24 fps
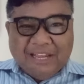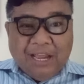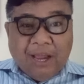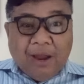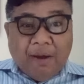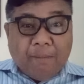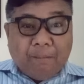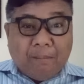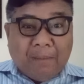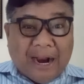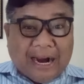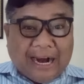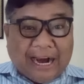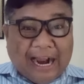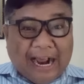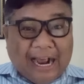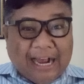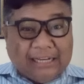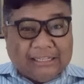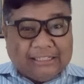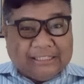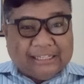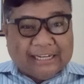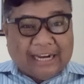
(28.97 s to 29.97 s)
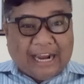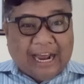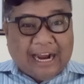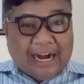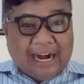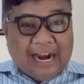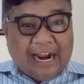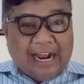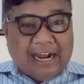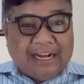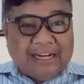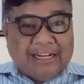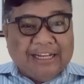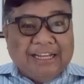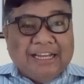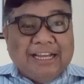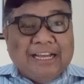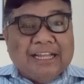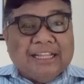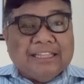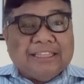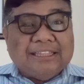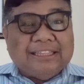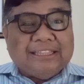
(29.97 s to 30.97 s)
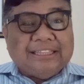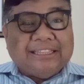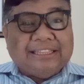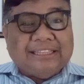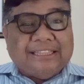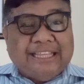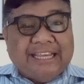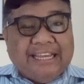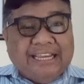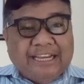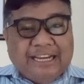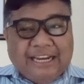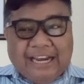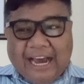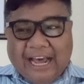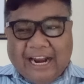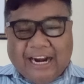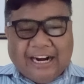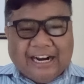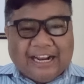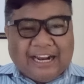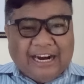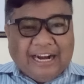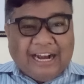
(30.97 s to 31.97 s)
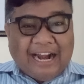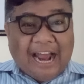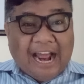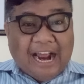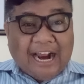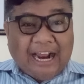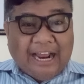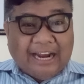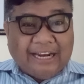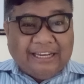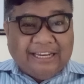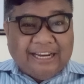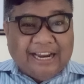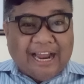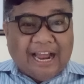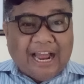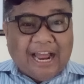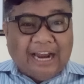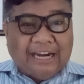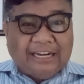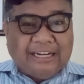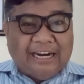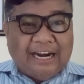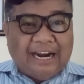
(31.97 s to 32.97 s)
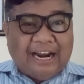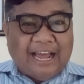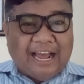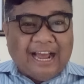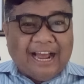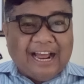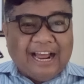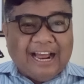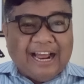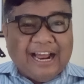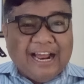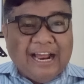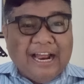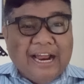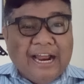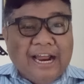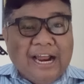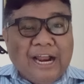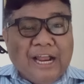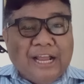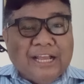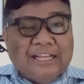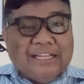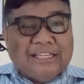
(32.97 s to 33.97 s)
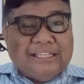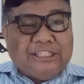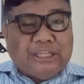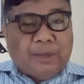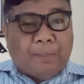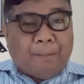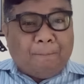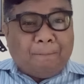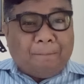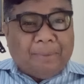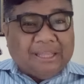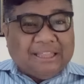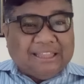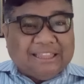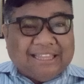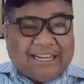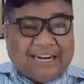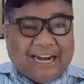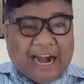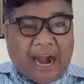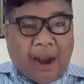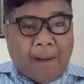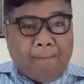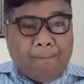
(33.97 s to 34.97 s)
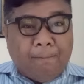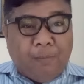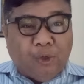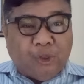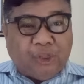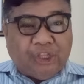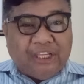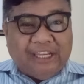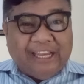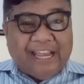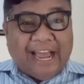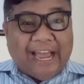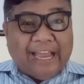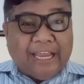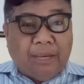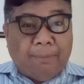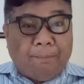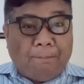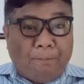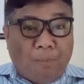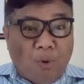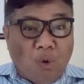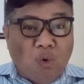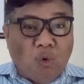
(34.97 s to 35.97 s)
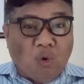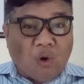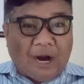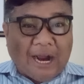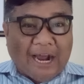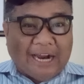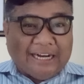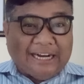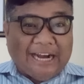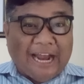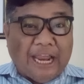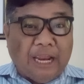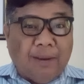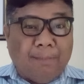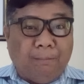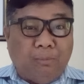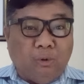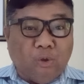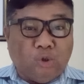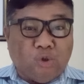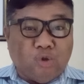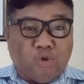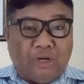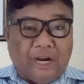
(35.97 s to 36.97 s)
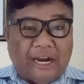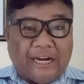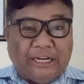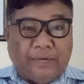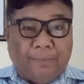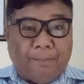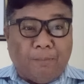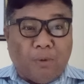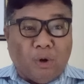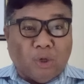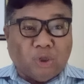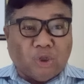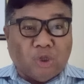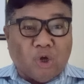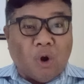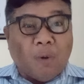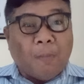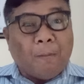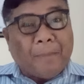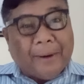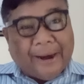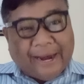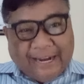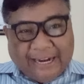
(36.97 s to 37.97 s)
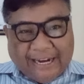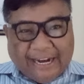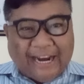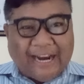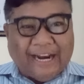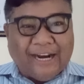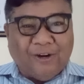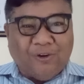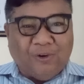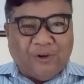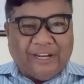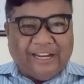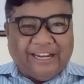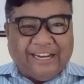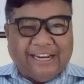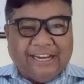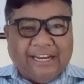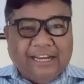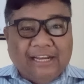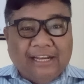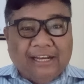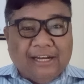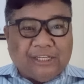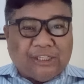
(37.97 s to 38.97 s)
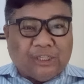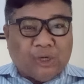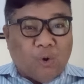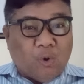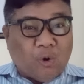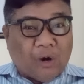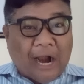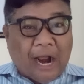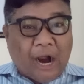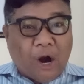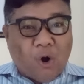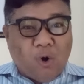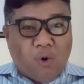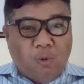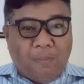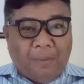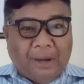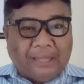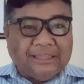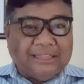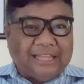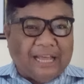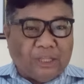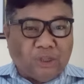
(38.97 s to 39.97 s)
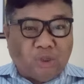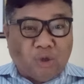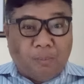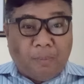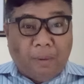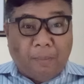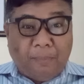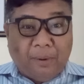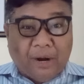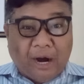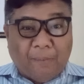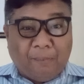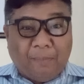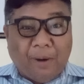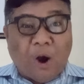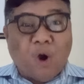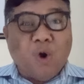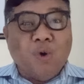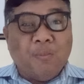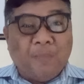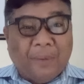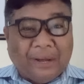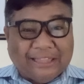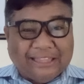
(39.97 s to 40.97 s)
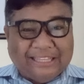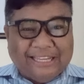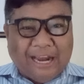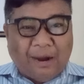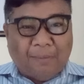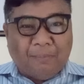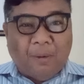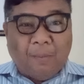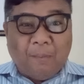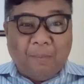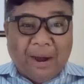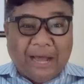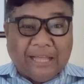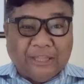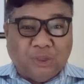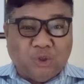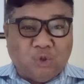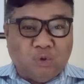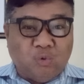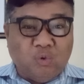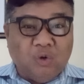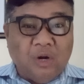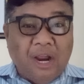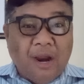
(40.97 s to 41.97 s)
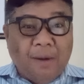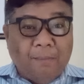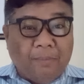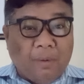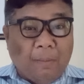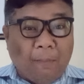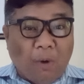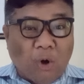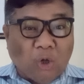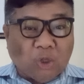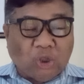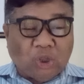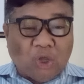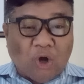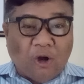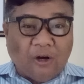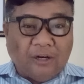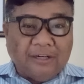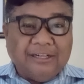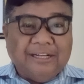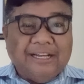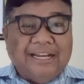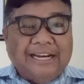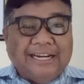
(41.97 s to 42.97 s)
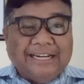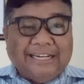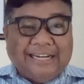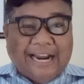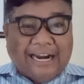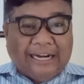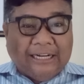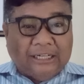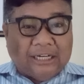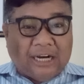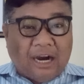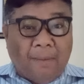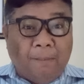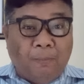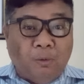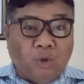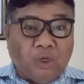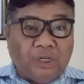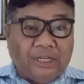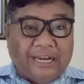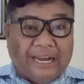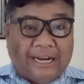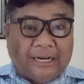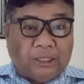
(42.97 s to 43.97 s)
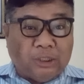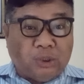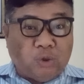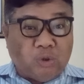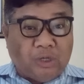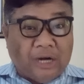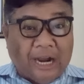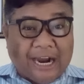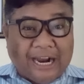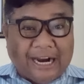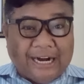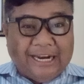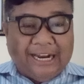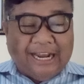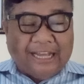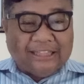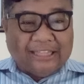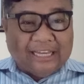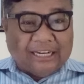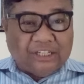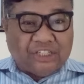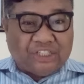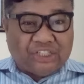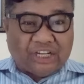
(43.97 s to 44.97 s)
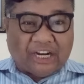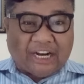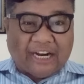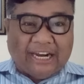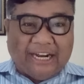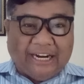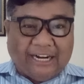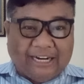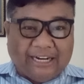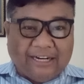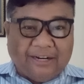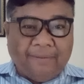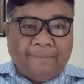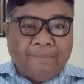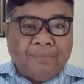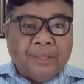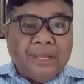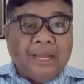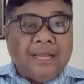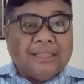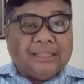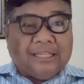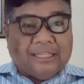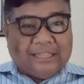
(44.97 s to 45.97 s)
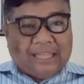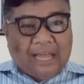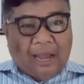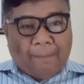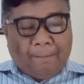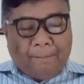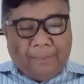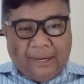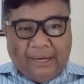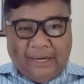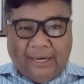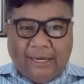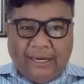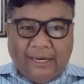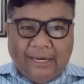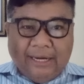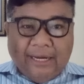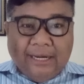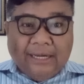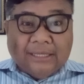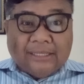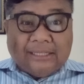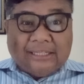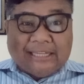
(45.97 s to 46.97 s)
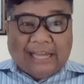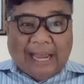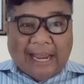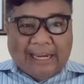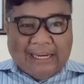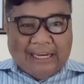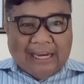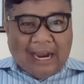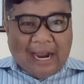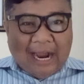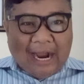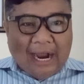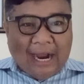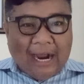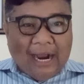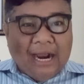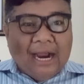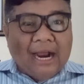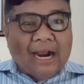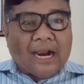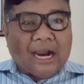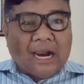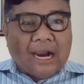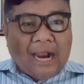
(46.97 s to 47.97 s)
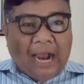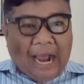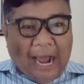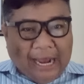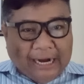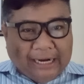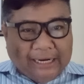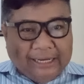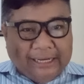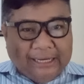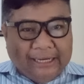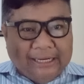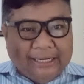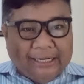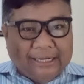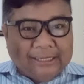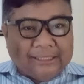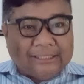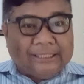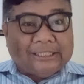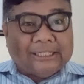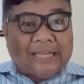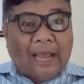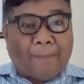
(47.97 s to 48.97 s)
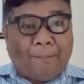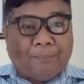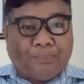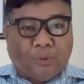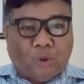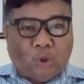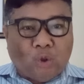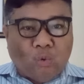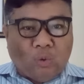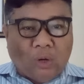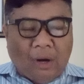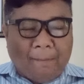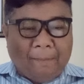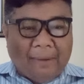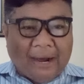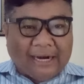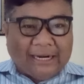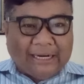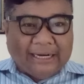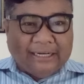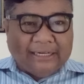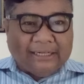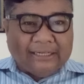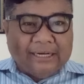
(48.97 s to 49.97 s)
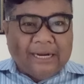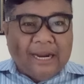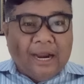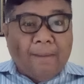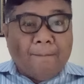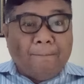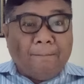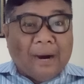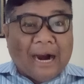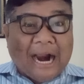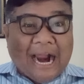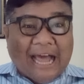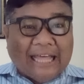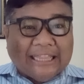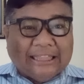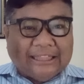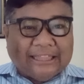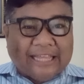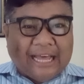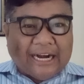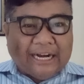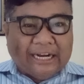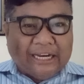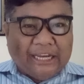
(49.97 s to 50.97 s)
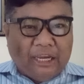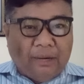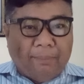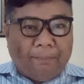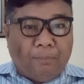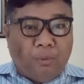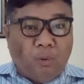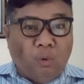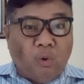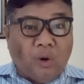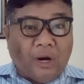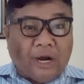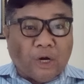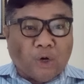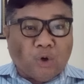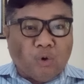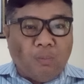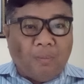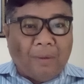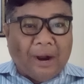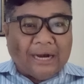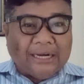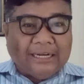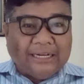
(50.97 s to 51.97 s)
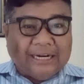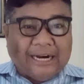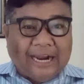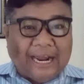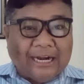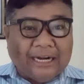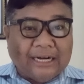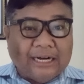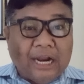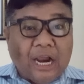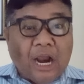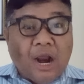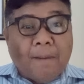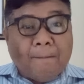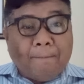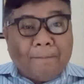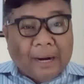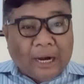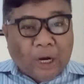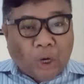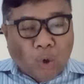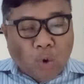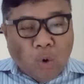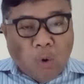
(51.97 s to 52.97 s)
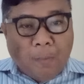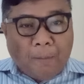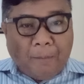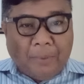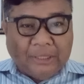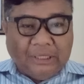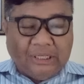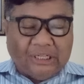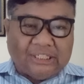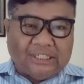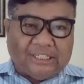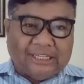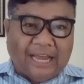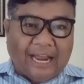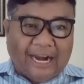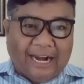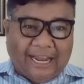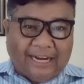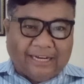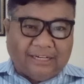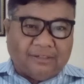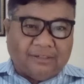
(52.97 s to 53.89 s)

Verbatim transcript: Maka sekarang tinggal kenangannya adalah jepit rambutnya ibu karena ibu sudah dipotong pendek oleh seorang umat atau beberapa umat yang membantu memotong dan kemudian sudah kelihatan seger tetapi saya hari Sabtu kemarin mengantar ibu ke rumah dengan penuh penyesalan